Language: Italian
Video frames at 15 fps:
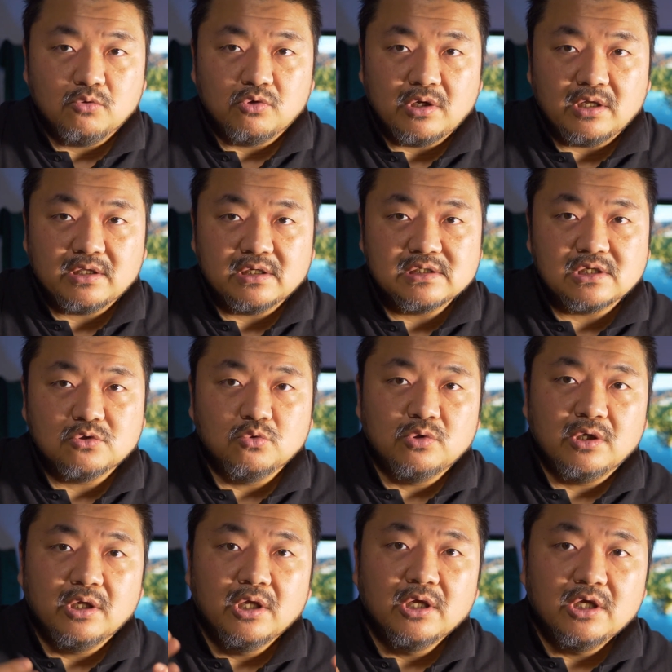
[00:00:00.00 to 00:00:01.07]
tutte le
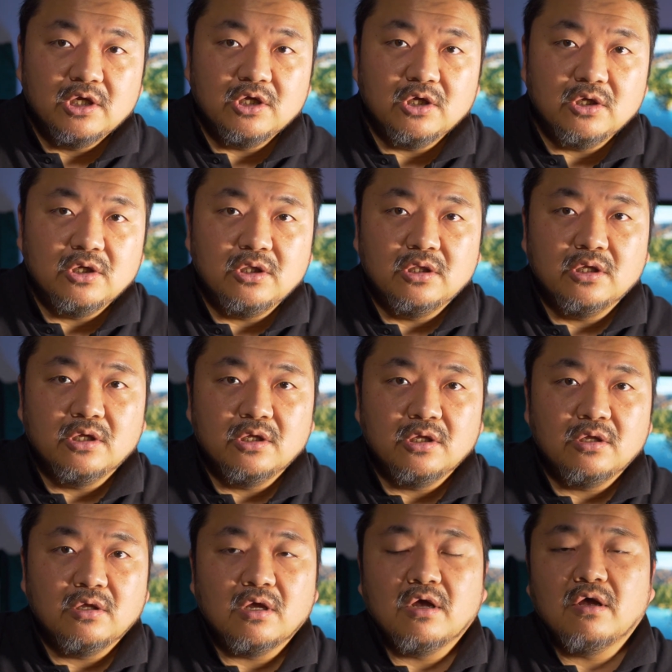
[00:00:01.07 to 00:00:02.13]
attrezzature, il,
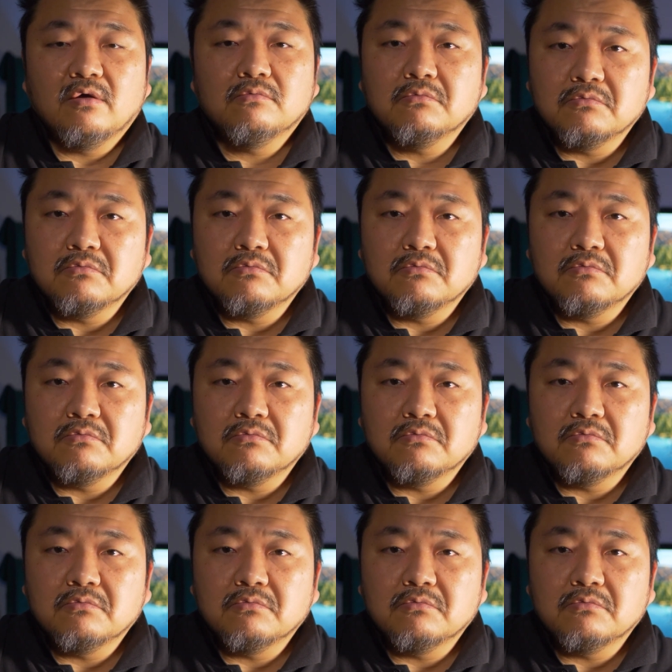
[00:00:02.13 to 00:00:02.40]
eh,